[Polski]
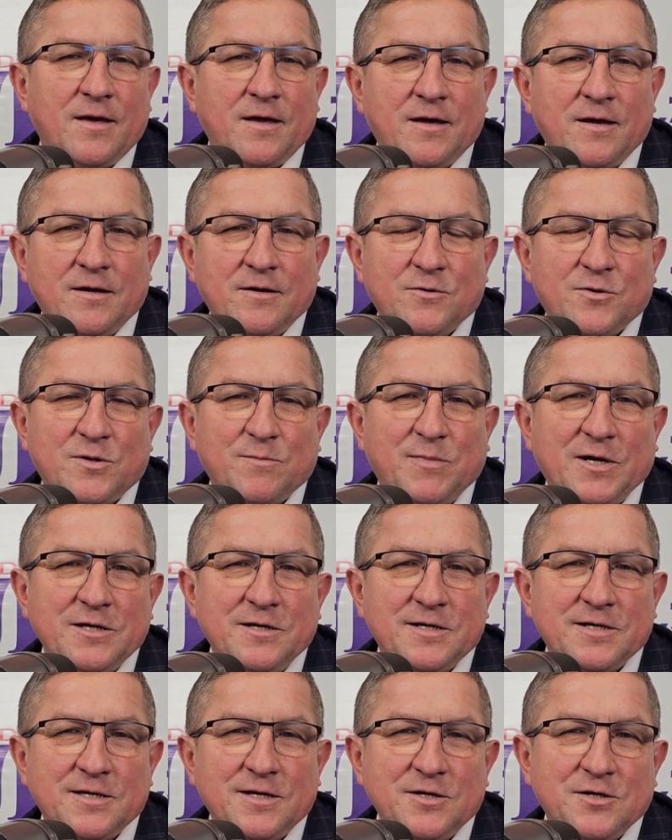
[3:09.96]
Y,
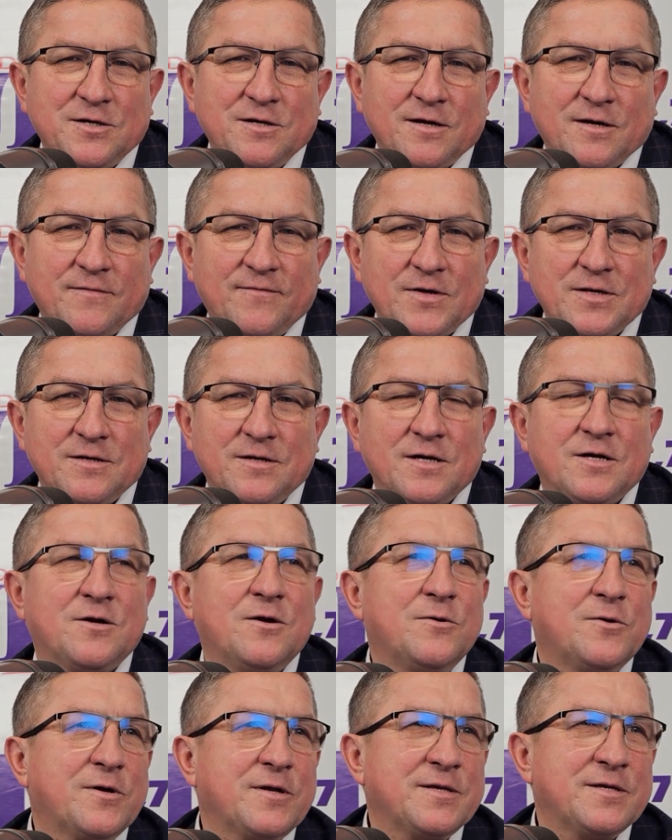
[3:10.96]
urbanistycznie kwestie
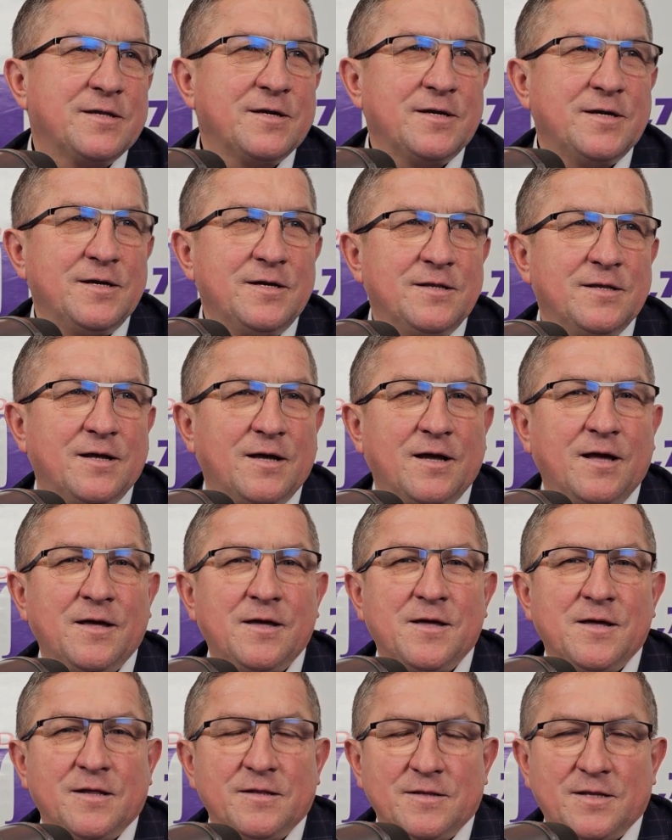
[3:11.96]
kolorystyki na
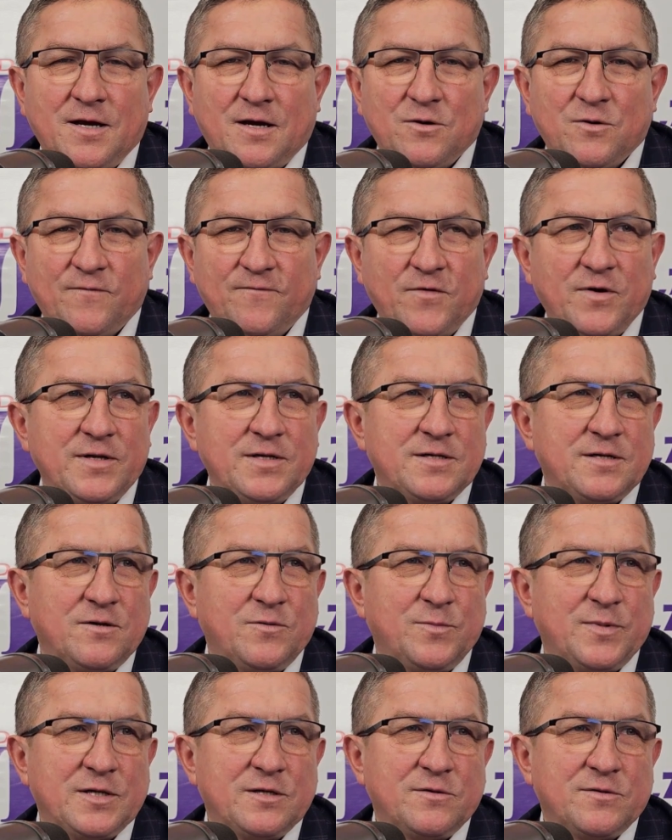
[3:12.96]
dachu w Łęce
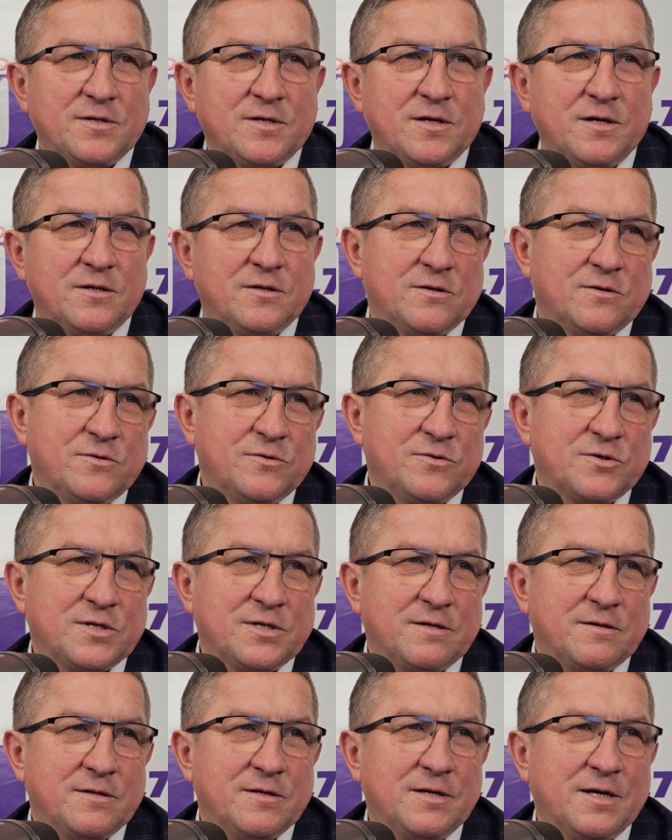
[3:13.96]
Opatowskiej to już
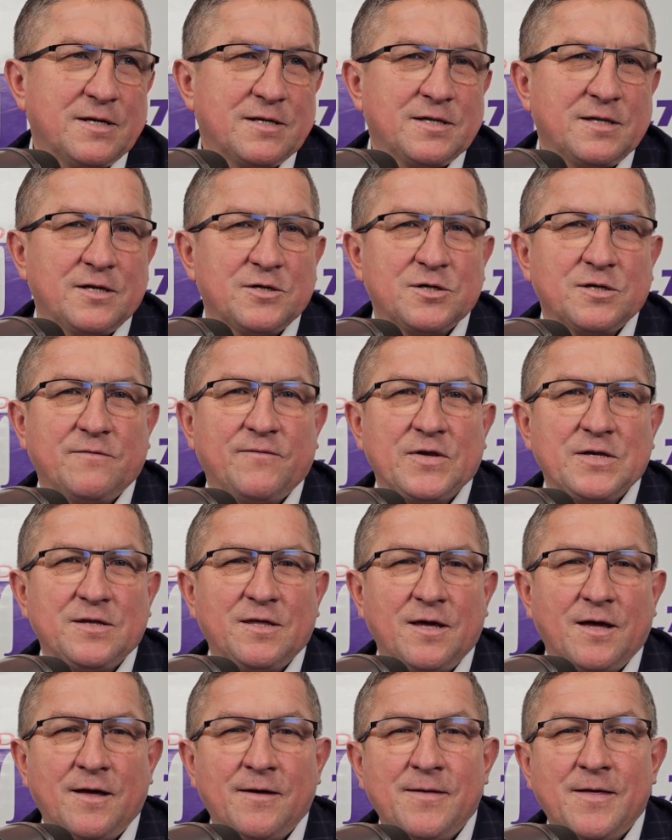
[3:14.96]
jest też
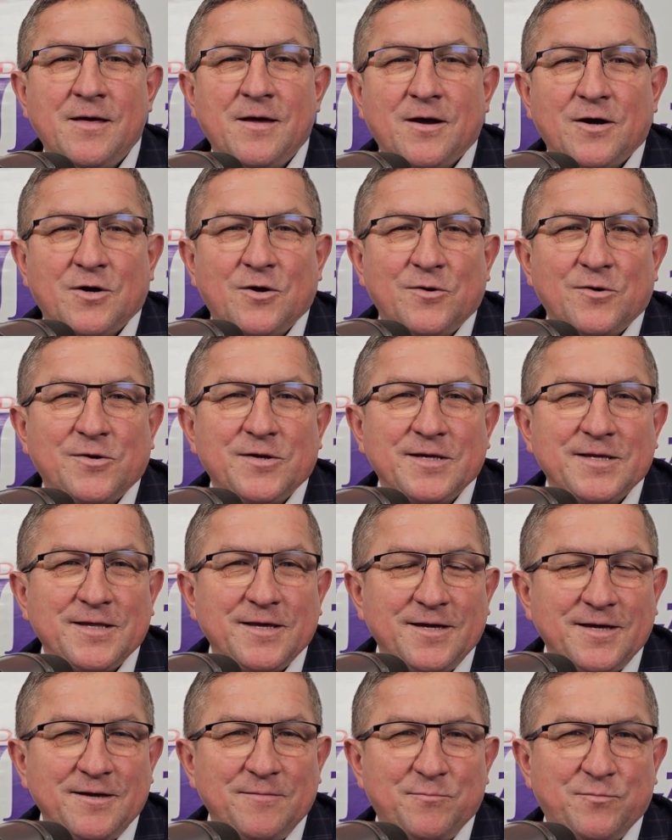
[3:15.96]
kwestia
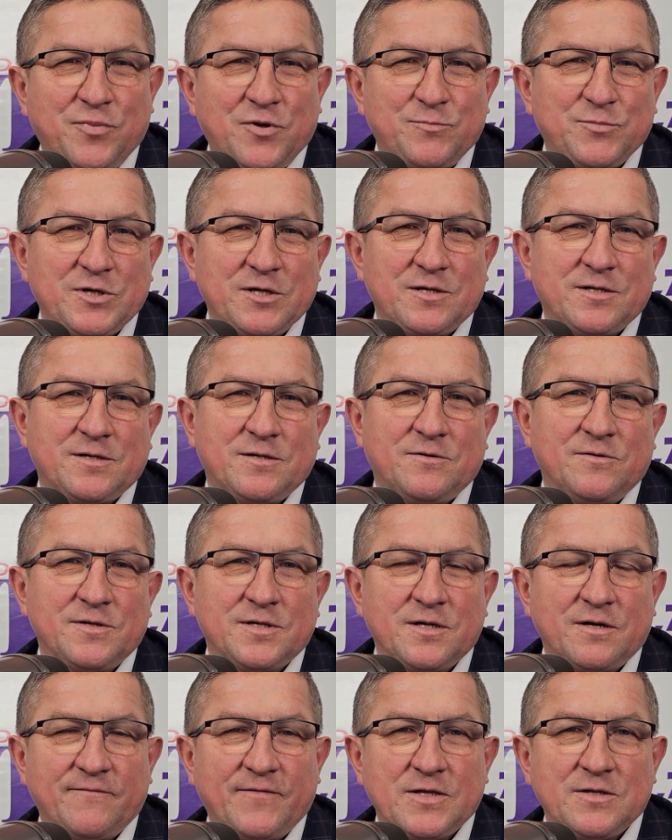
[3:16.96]
kolorystyki poprzez
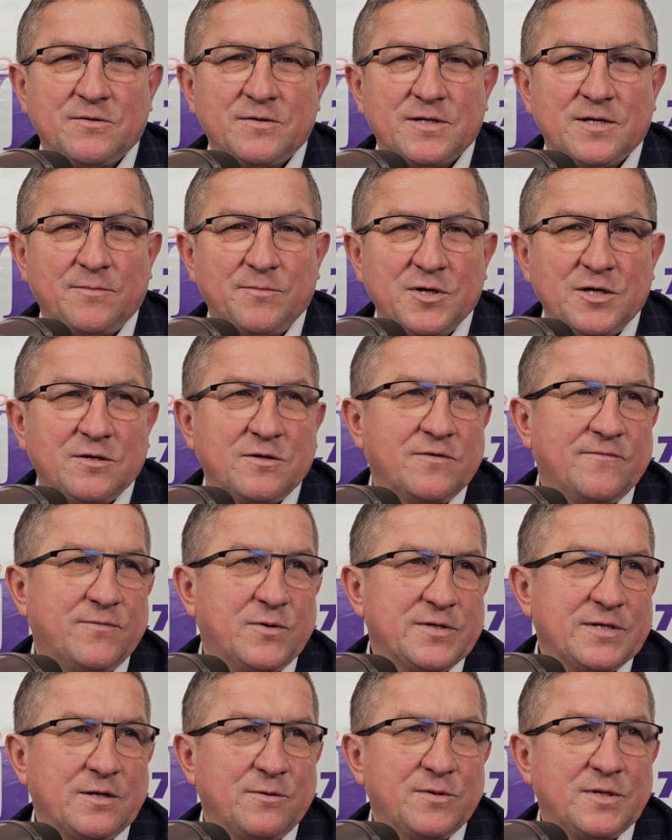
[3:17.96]
konserwator zabytku, bo
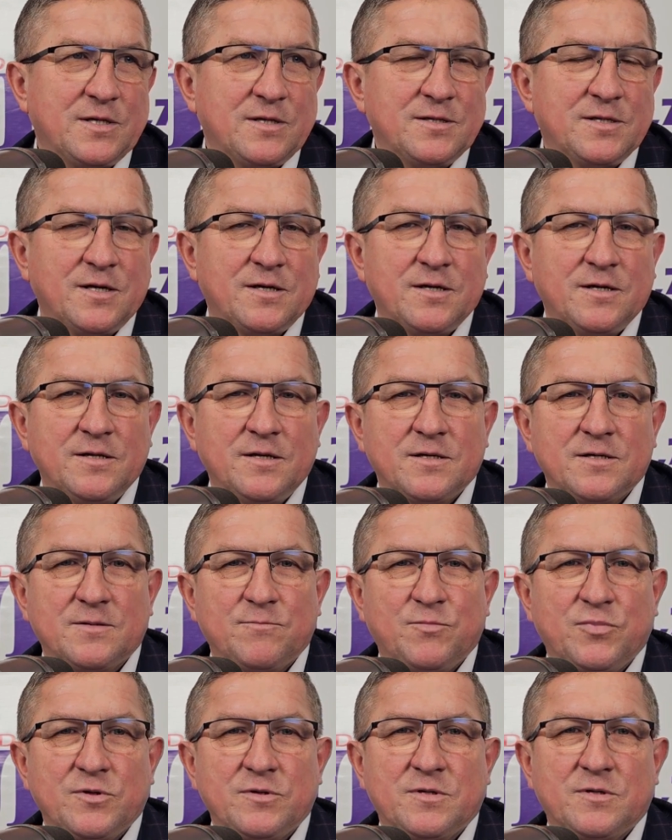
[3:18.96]
cały ten teren jest
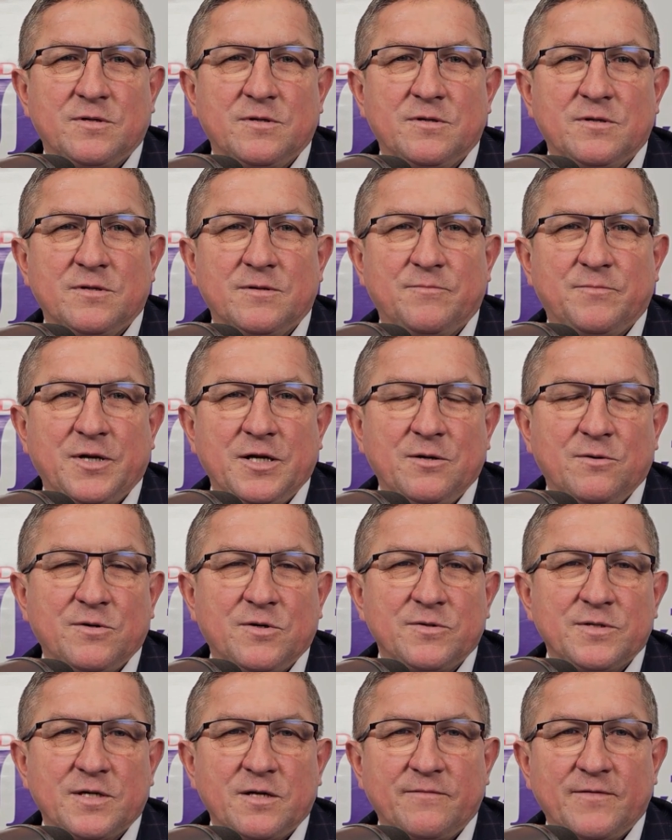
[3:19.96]
pod y, panią
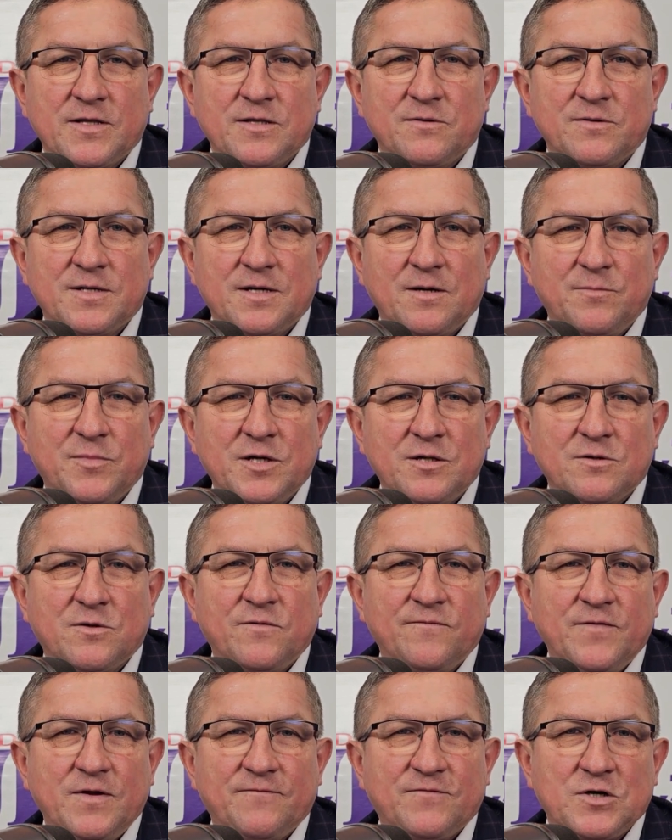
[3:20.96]
konserwator
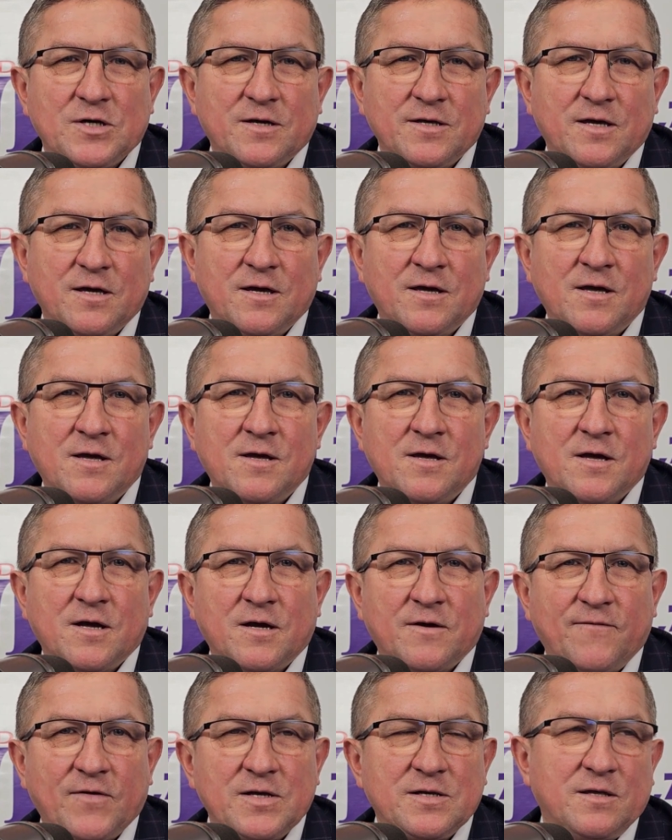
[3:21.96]
zabytków i wszelkie
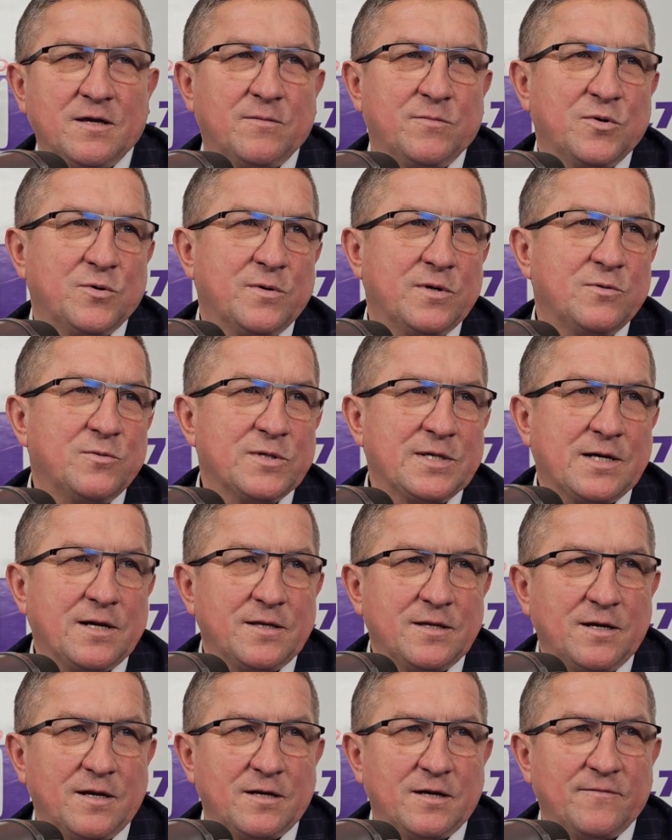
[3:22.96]
kwestie były
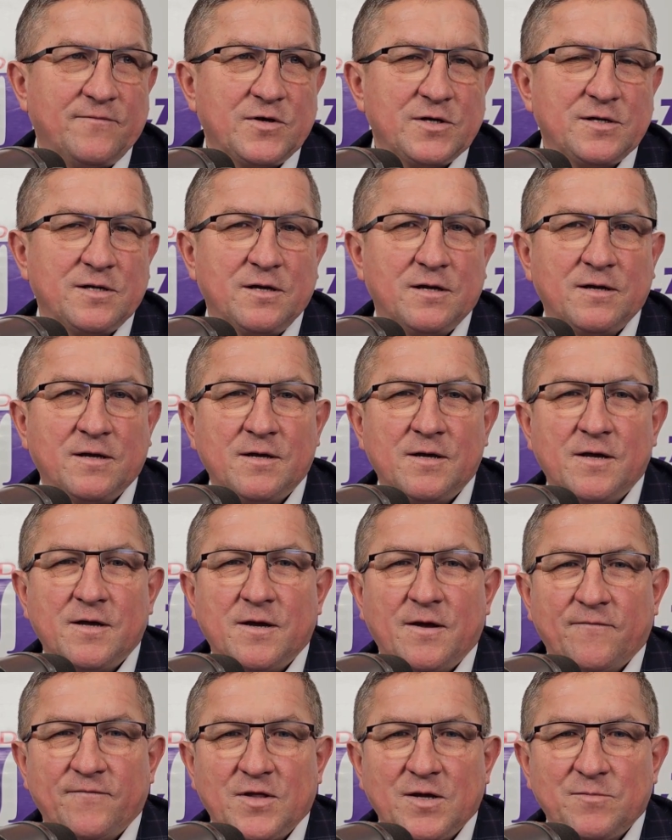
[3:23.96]
uzgadniane właśnie
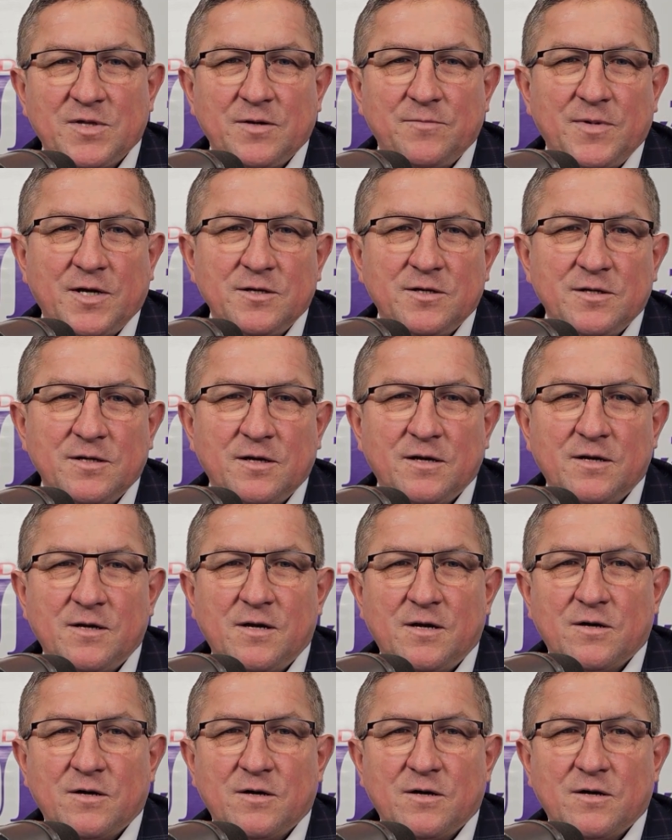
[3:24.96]
w tym temacie.